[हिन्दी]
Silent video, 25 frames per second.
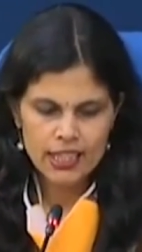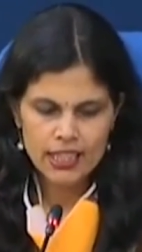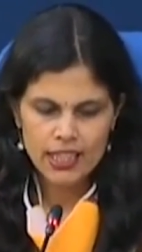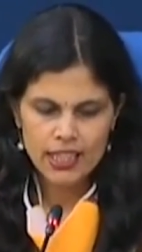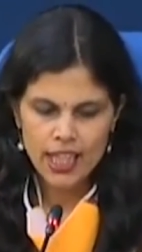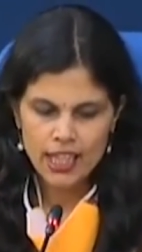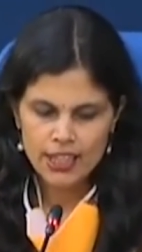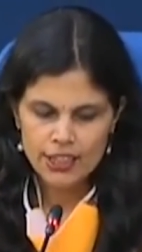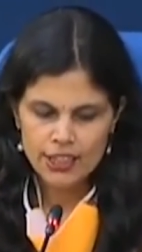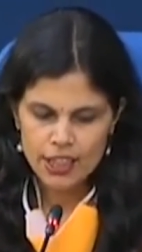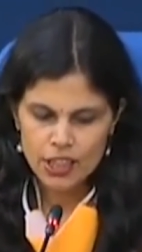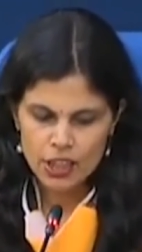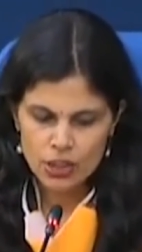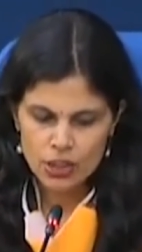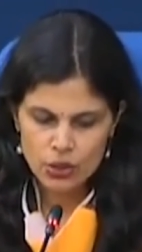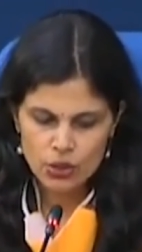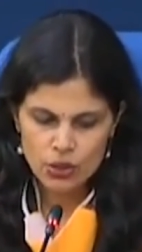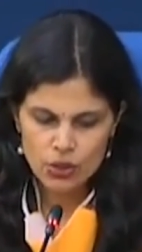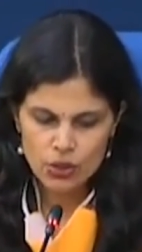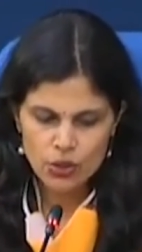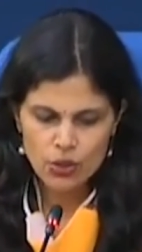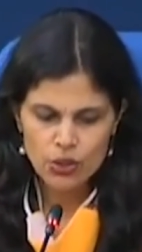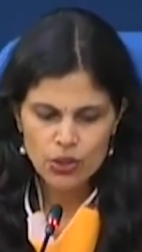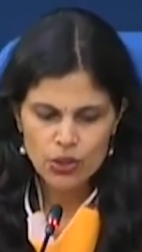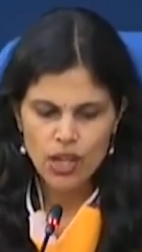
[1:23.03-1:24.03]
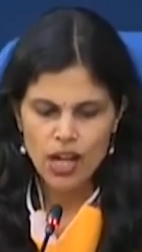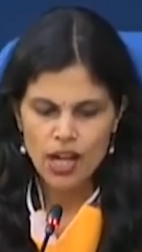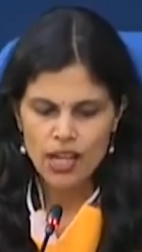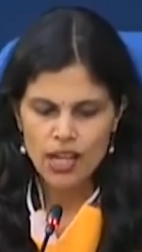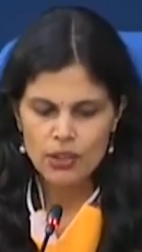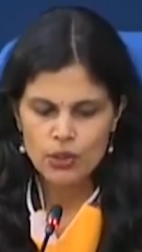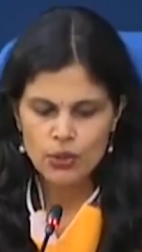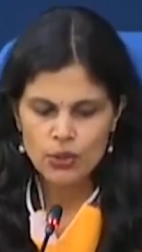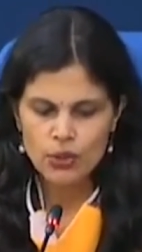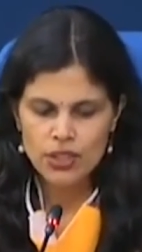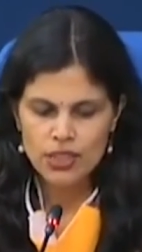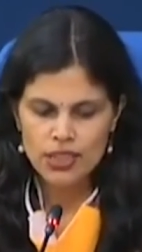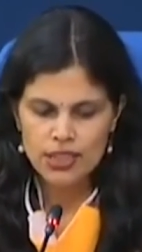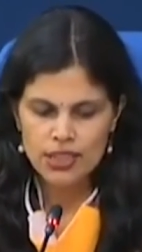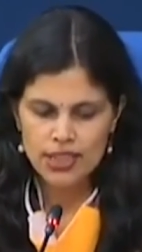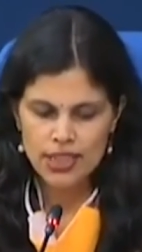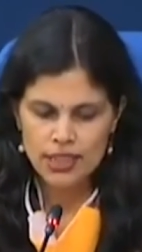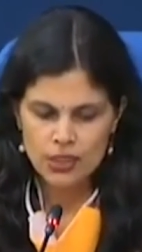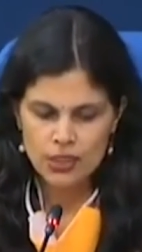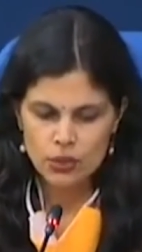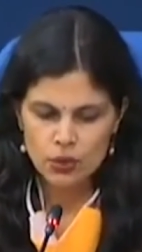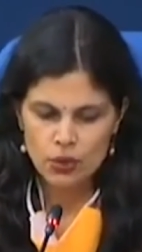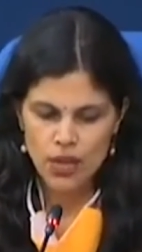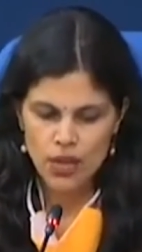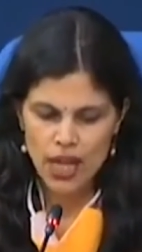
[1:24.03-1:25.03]
यात्रियों को आरोग्य
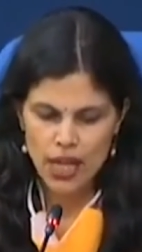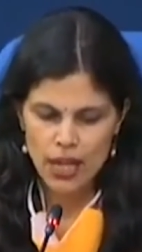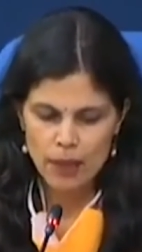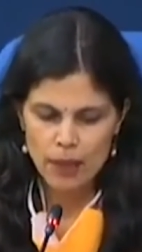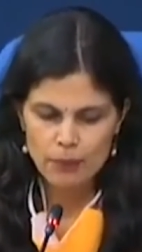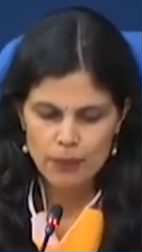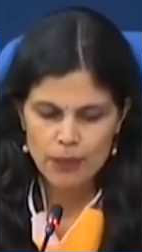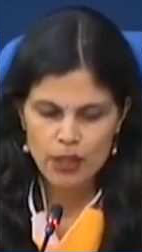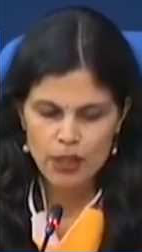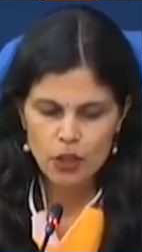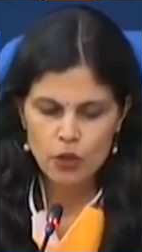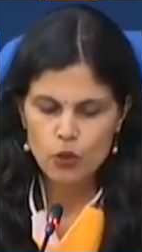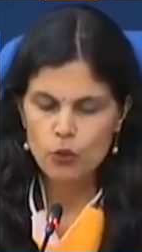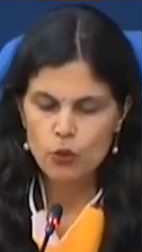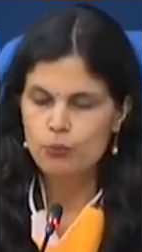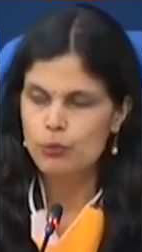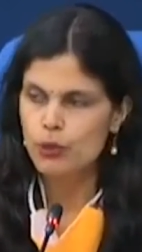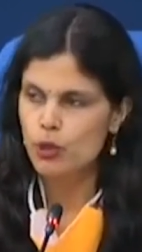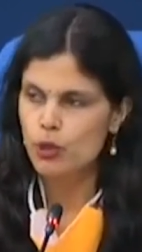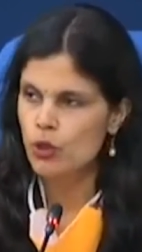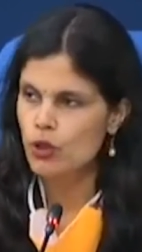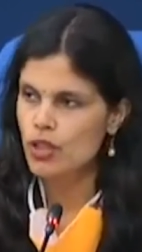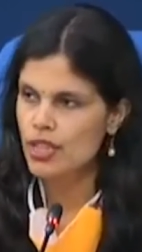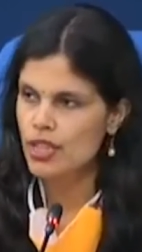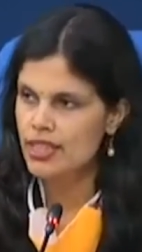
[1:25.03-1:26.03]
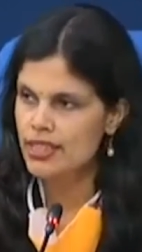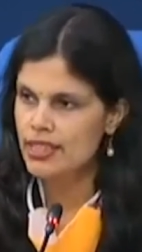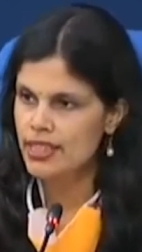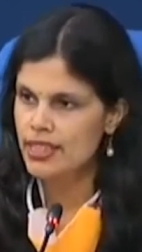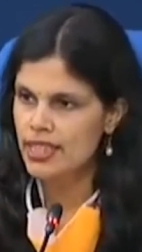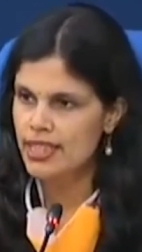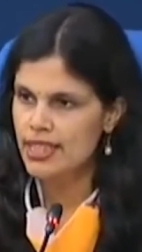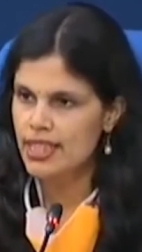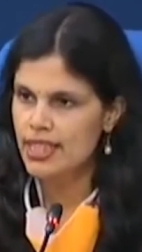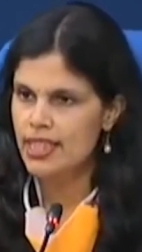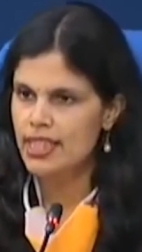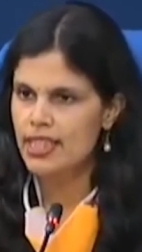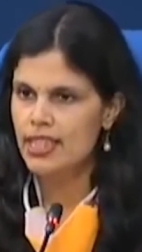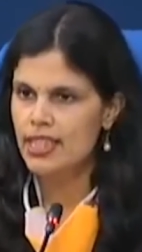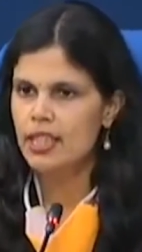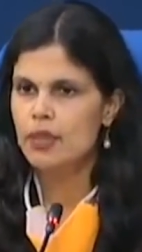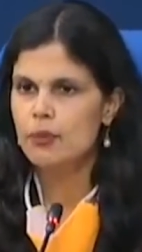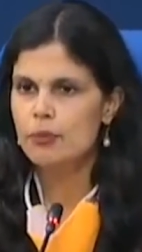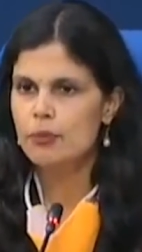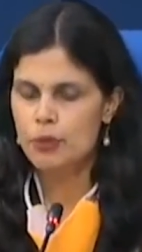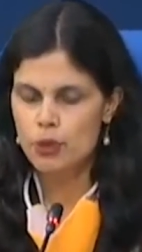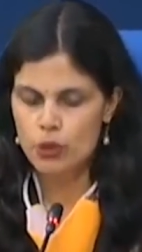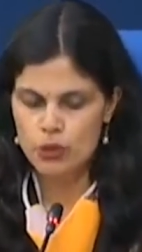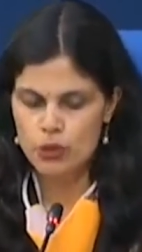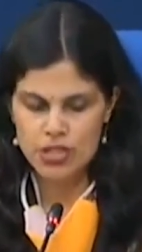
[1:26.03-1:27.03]
सेतु ऐप का उपयोग करने के लिए
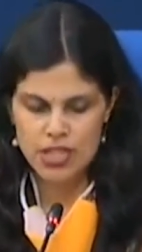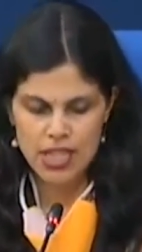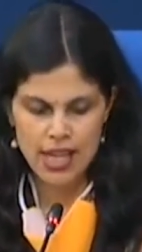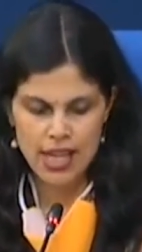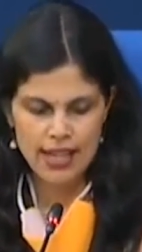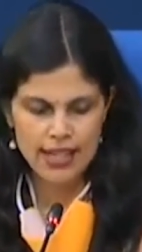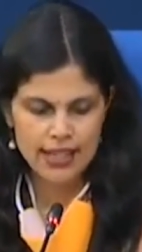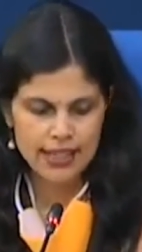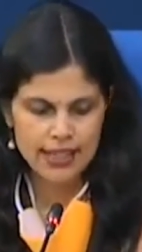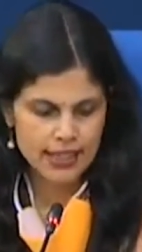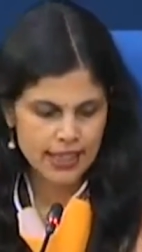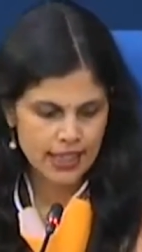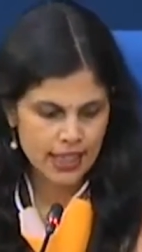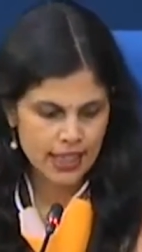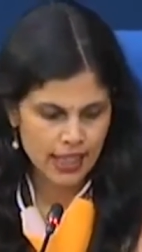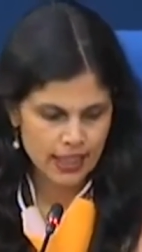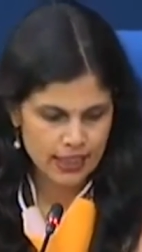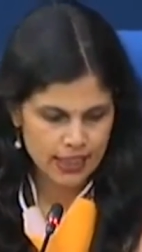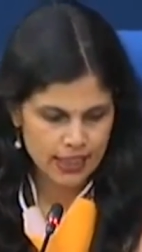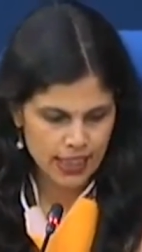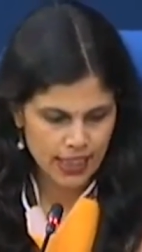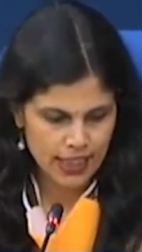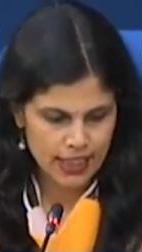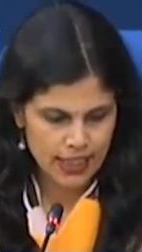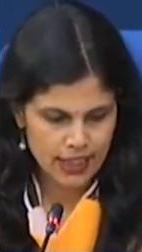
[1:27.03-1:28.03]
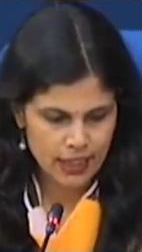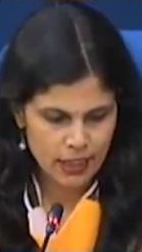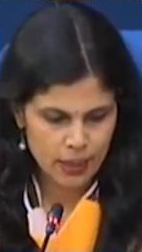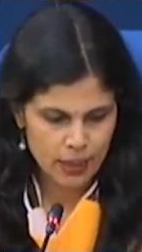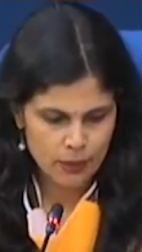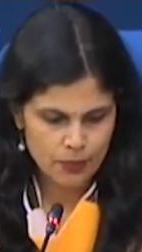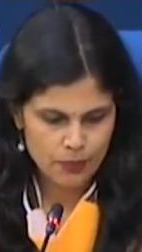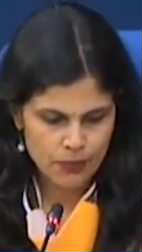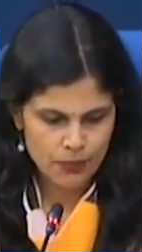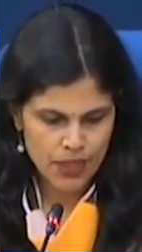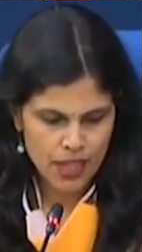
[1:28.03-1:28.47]
प्रोत्साहित किया जाएगा